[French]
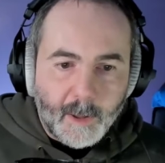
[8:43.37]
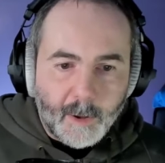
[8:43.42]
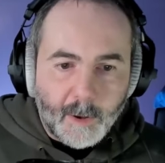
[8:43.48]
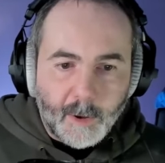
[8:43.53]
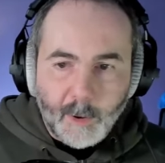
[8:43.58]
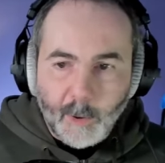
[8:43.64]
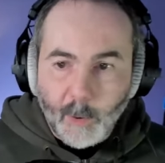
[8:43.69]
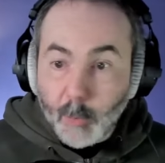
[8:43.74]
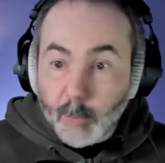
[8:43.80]

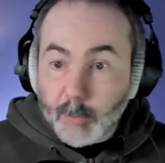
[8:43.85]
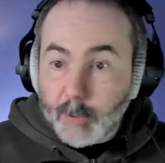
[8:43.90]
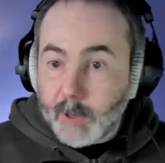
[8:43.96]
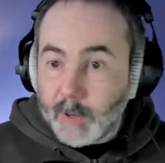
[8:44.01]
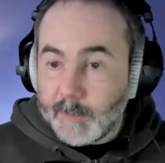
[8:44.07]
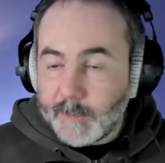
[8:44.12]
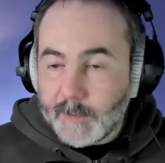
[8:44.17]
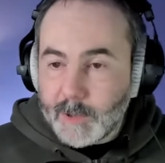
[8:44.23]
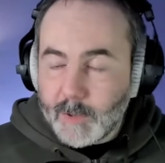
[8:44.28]
Euh, on a
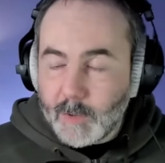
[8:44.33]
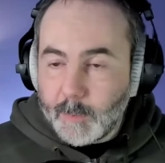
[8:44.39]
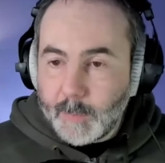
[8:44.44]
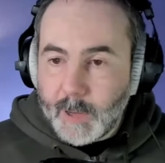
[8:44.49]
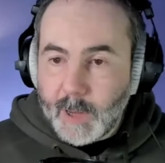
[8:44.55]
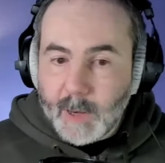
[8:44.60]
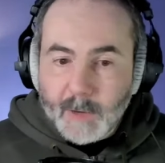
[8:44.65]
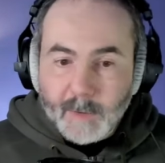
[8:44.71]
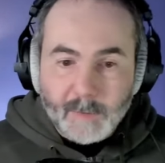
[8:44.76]
une fiche de
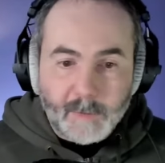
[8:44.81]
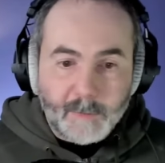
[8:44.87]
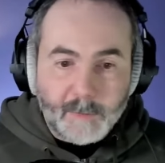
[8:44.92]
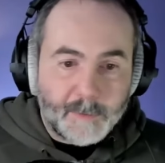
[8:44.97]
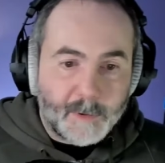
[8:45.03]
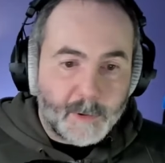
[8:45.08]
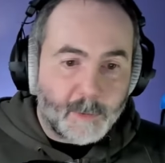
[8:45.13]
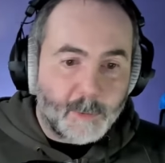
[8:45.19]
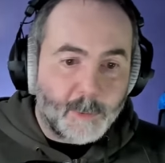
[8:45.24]
paye, ce qui
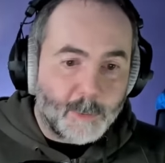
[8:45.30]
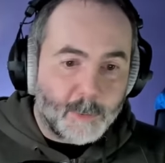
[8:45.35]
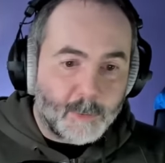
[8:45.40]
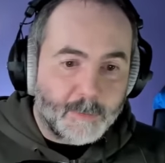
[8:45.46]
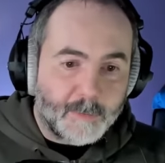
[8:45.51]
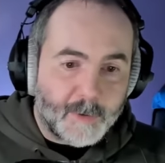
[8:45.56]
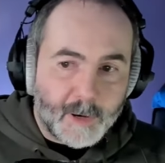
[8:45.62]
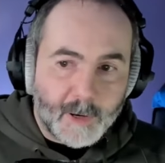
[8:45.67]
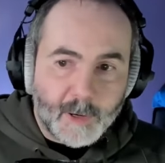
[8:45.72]
fait que quand
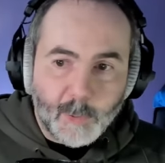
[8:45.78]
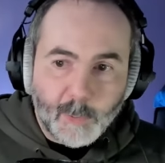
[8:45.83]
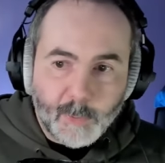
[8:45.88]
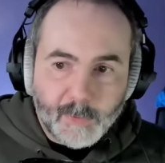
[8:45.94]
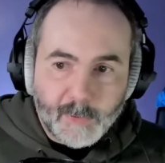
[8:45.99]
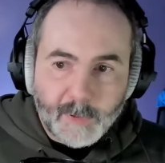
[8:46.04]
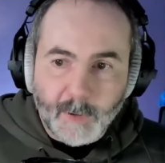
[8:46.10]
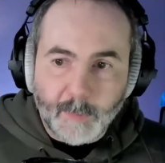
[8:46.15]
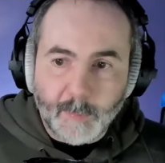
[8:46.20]
on va
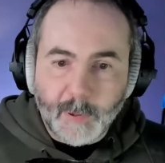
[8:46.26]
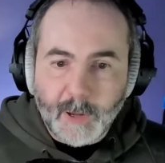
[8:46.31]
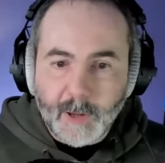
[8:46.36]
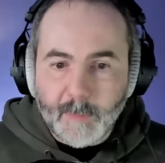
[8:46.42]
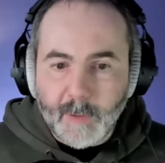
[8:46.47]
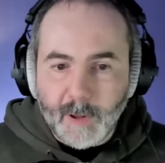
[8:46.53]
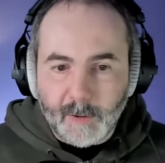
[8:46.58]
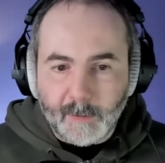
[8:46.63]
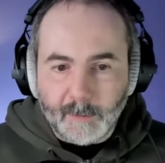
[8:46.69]
négocier un prêt,
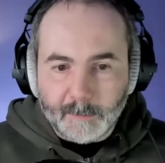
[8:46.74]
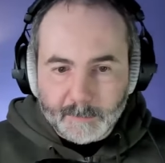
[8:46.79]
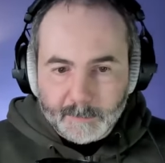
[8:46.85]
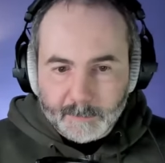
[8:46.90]
bah,